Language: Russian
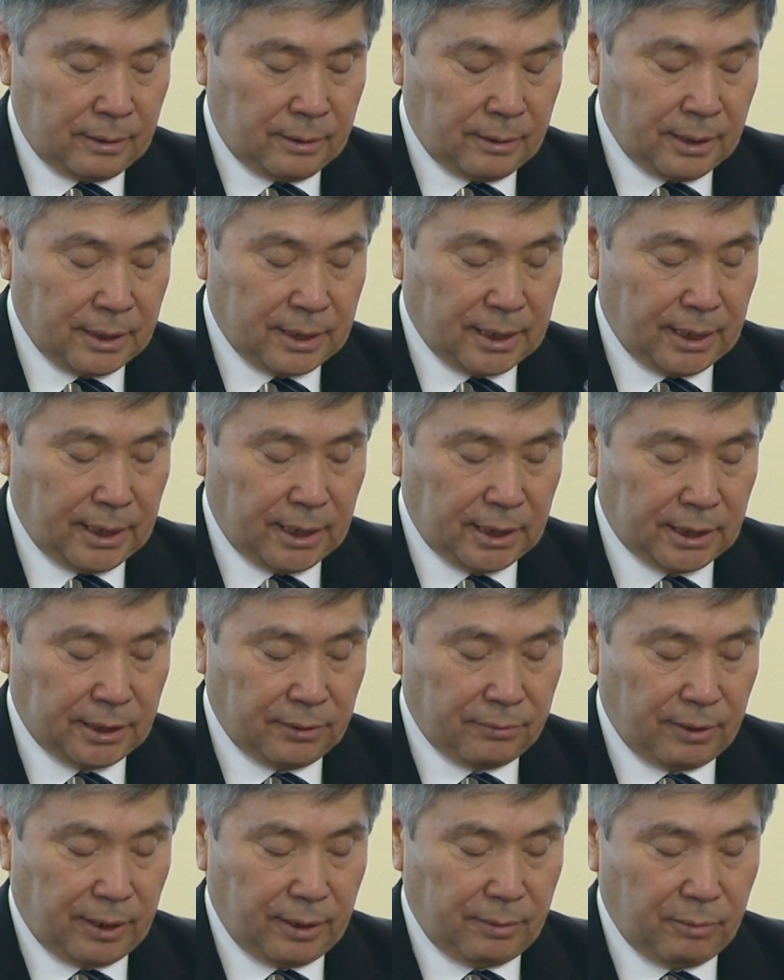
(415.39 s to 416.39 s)
В
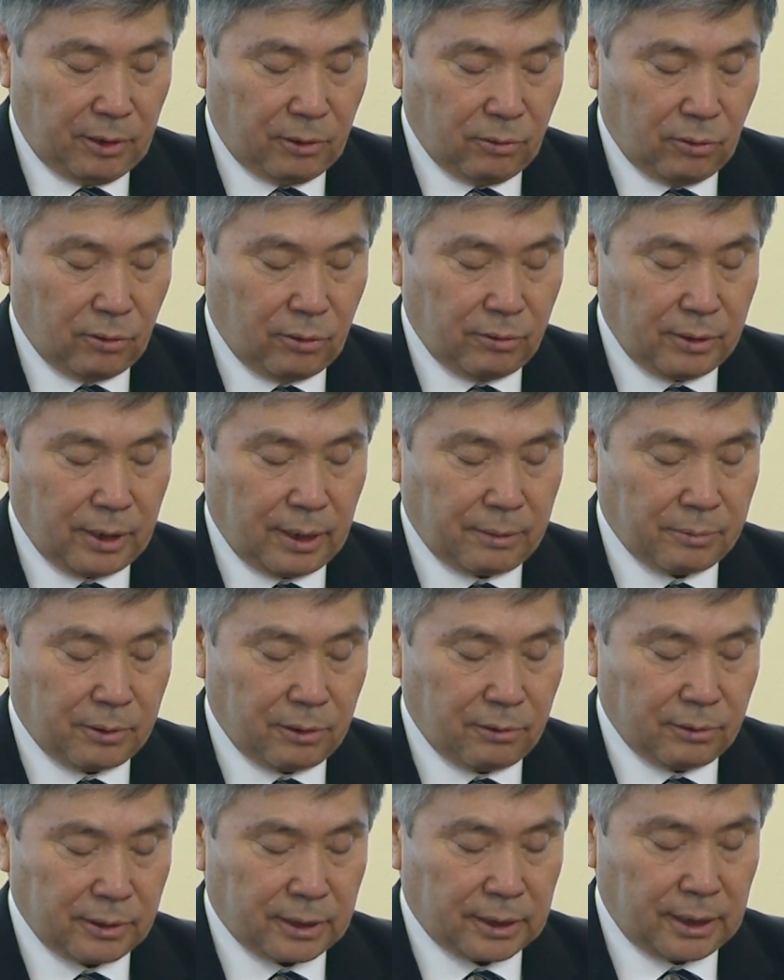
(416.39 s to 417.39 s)
настоящее время уровень
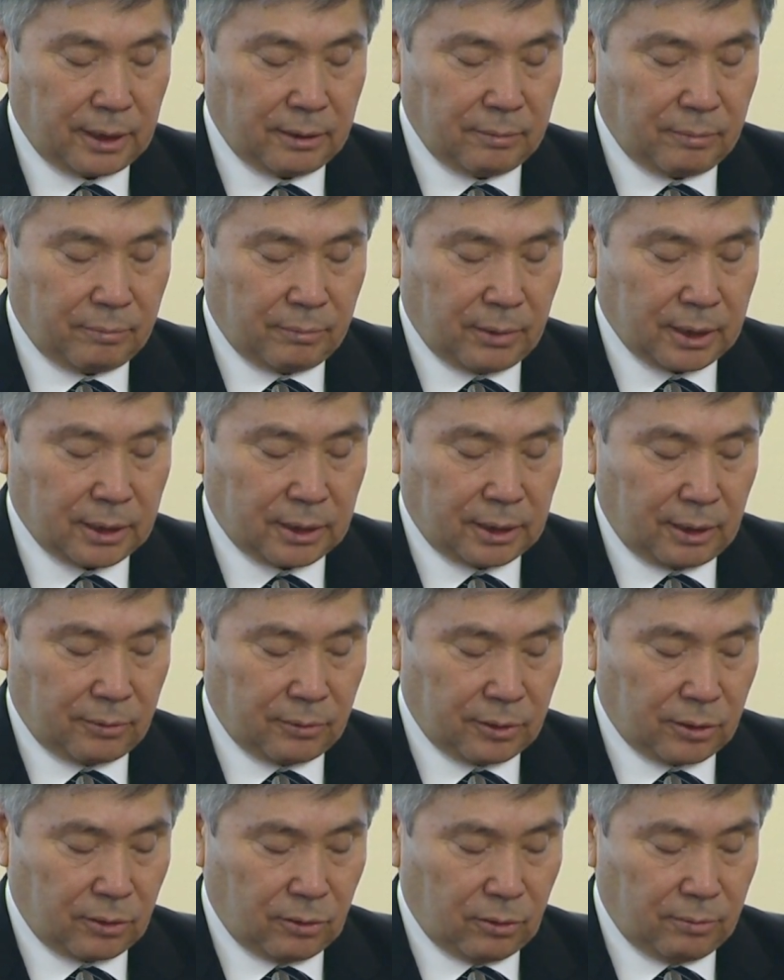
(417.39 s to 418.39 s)
оптовых цен в
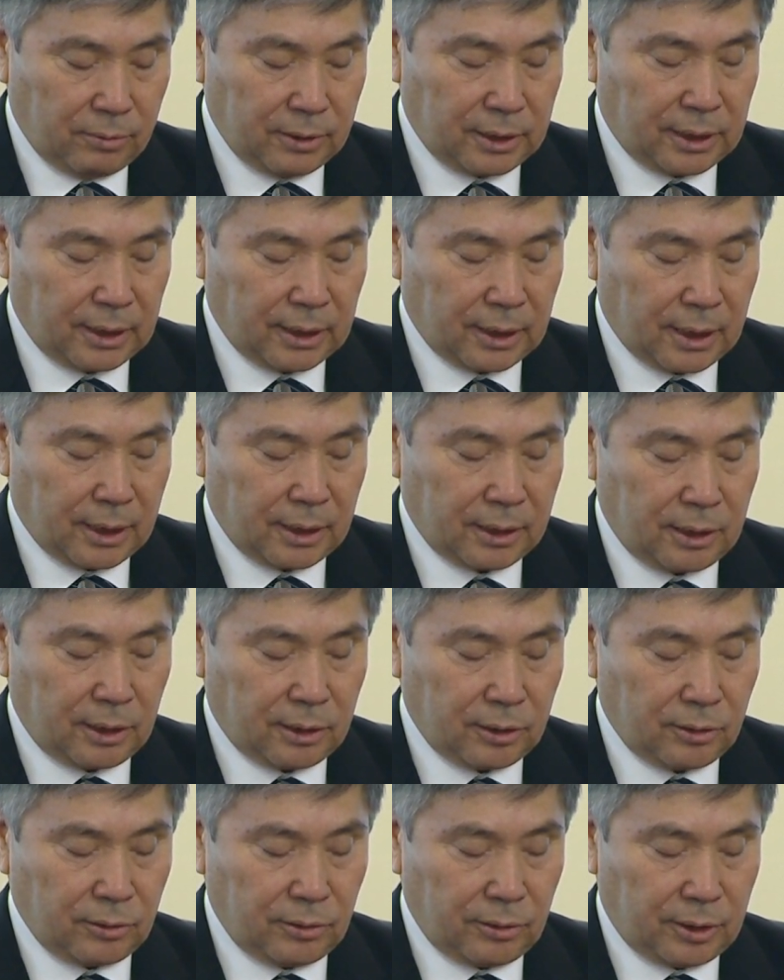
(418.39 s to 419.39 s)
Мангостовской области
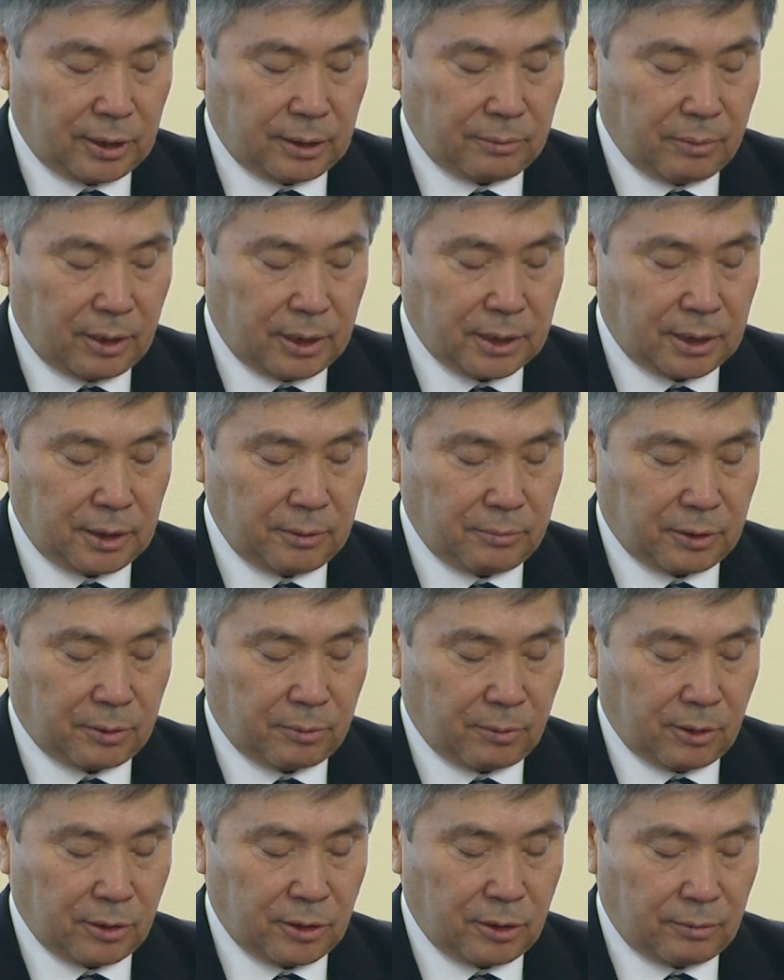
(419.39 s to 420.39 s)
характеризуется большим
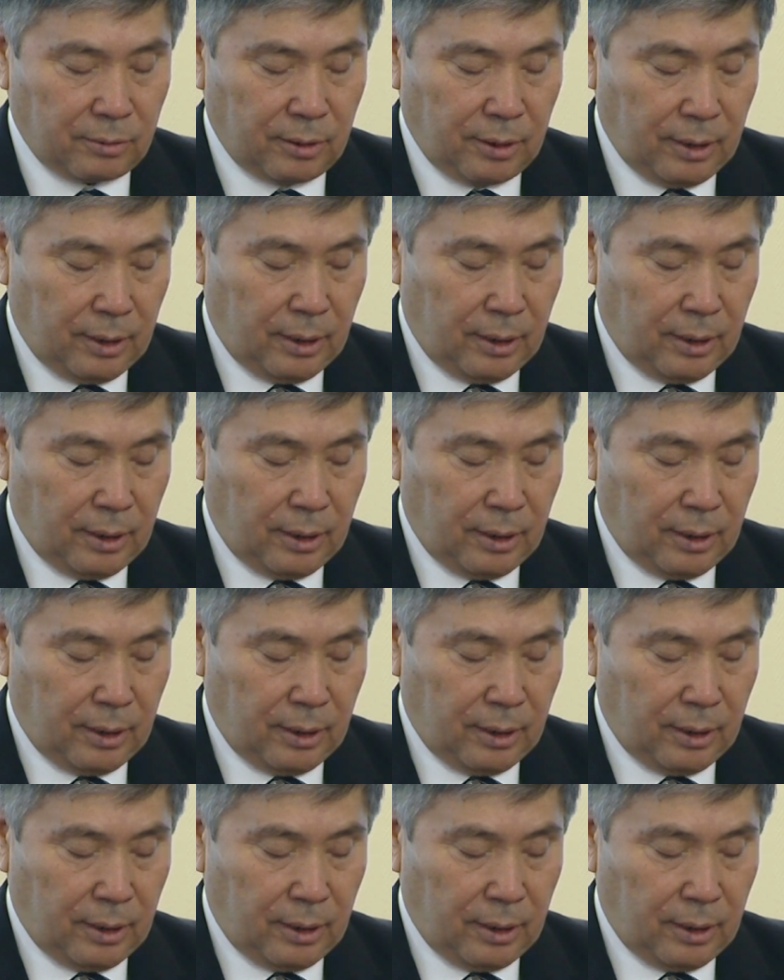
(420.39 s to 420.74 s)
спросом,